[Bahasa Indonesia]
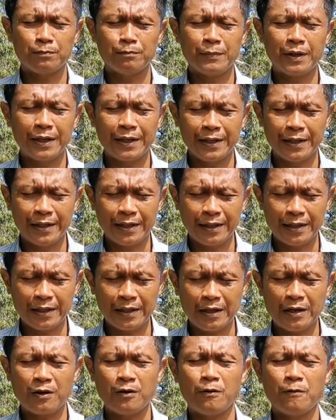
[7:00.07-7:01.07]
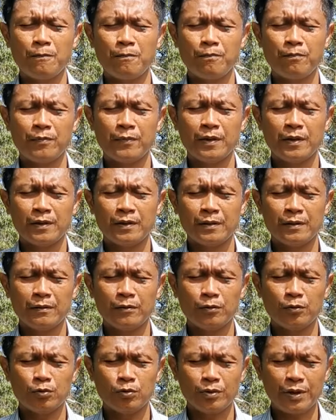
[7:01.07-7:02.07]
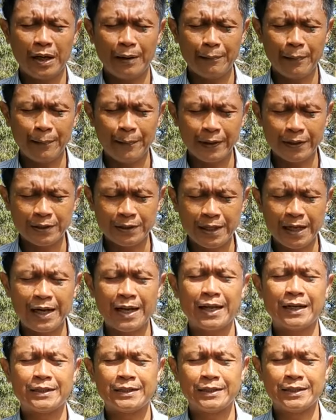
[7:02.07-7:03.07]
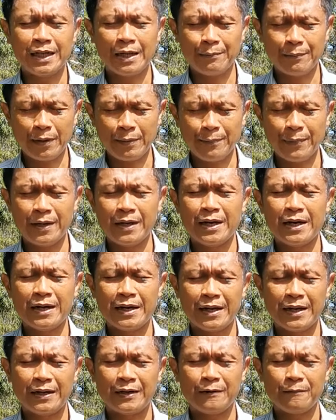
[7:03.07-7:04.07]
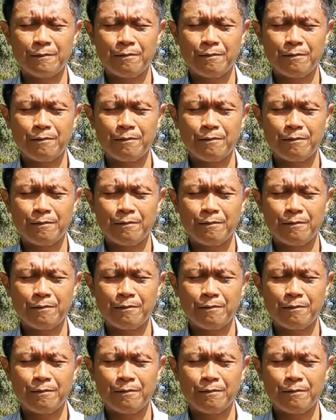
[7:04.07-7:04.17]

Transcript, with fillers: mengiring Engkau, untuk kami berjalan di dalam kebenaran.